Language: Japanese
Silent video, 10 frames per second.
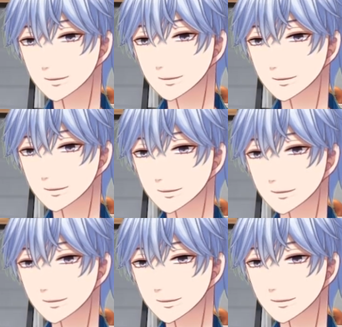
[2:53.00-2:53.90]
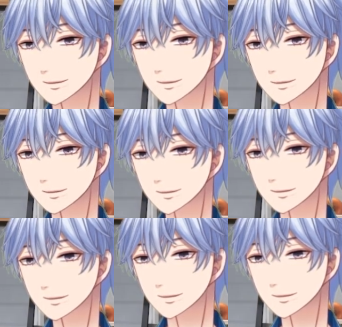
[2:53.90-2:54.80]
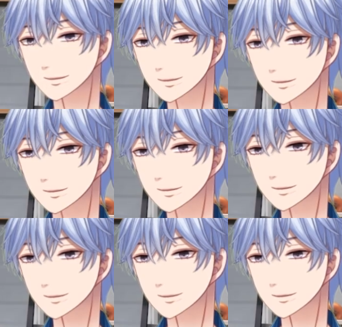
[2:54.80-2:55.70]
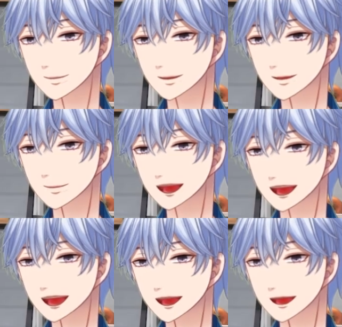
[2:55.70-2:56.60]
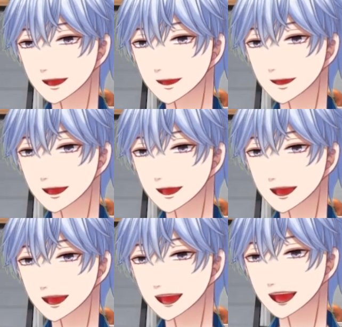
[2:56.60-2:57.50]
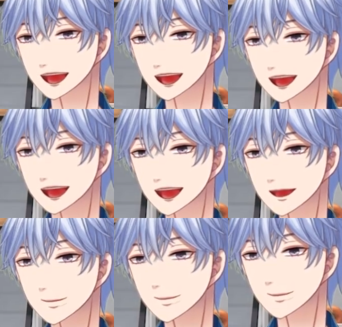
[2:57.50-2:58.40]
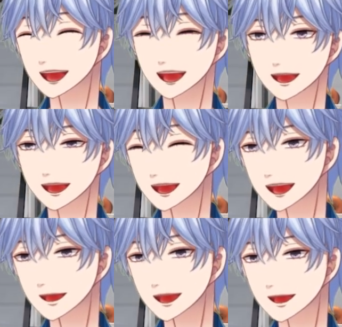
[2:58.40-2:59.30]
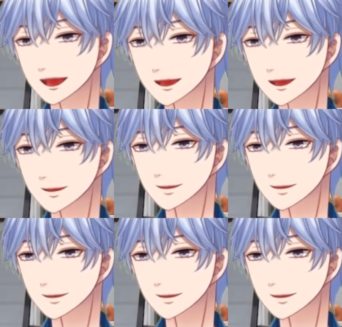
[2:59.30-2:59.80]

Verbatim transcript: 来てね、来てね。ああ、揃ってるね。ああ、で、ここのね、C 君のこ